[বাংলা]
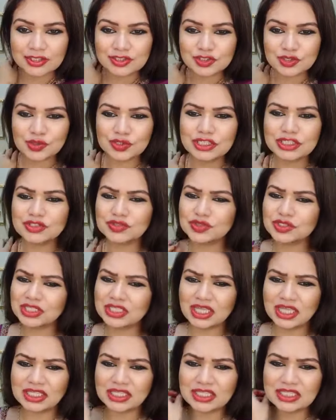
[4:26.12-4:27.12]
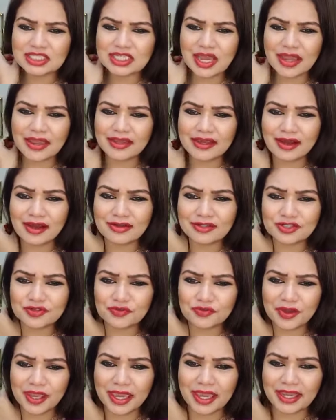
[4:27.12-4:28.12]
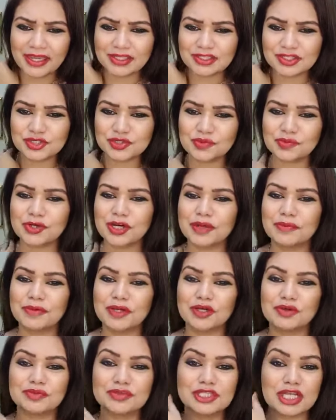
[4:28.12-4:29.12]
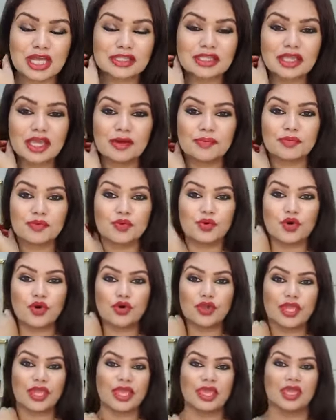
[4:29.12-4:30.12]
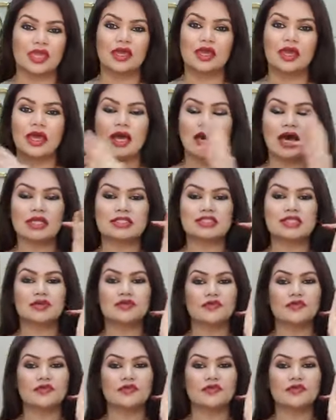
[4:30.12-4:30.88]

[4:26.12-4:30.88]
জলদি জলদি দেখতে চাই কান্ট ওয়েট সুমনা বেগম সাথী আপু ওকে আজকে